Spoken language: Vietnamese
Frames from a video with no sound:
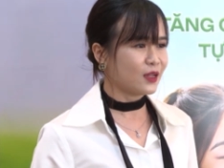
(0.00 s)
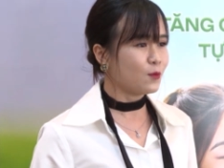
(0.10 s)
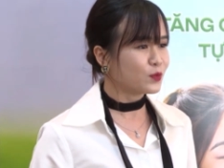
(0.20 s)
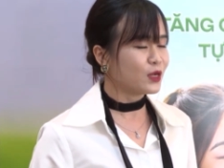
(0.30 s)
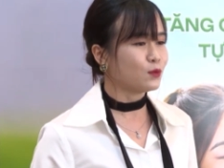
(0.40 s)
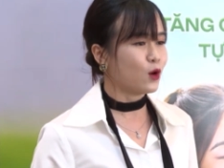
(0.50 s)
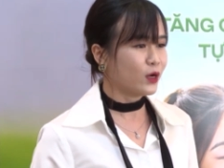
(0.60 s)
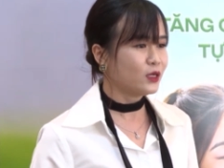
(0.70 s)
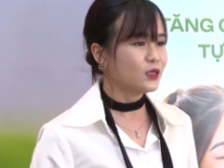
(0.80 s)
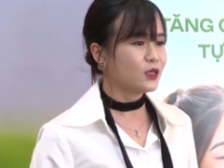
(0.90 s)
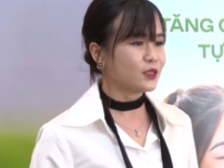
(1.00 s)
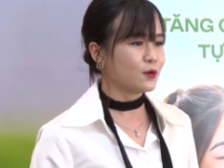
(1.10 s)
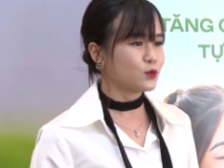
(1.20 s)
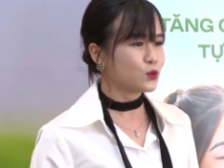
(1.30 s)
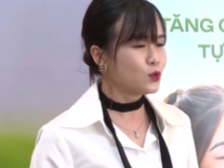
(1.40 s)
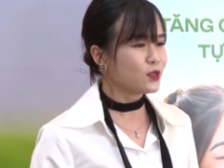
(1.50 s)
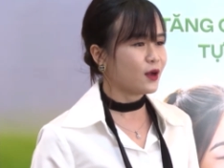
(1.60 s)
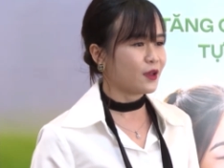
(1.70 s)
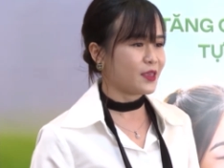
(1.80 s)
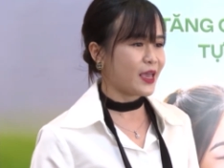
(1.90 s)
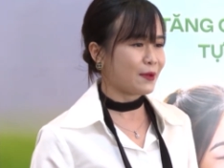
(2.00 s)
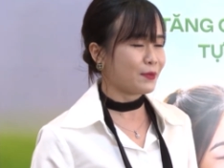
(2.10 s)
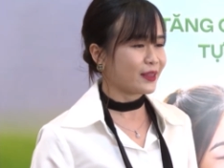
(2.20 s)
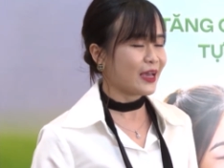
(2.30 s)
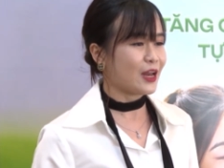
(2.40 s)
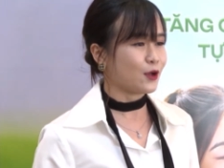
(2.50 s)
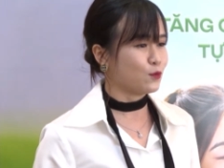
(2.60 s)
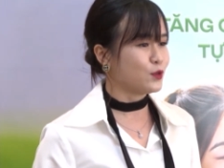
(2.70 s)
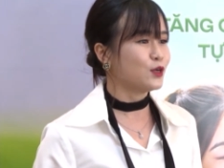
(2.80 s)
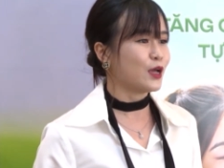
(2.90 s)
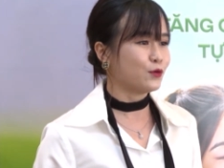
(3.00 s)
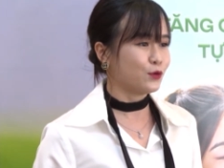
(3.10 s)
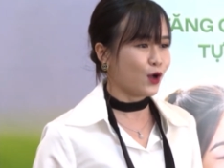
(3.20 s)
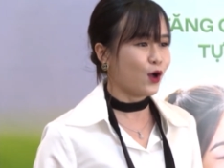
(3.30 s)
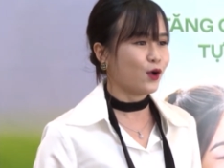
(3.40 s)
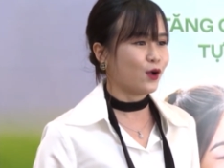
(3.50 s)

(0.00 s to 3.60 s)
thông tin bổ ích trong suốt thời gian mang thai là cũng như là nuôi con.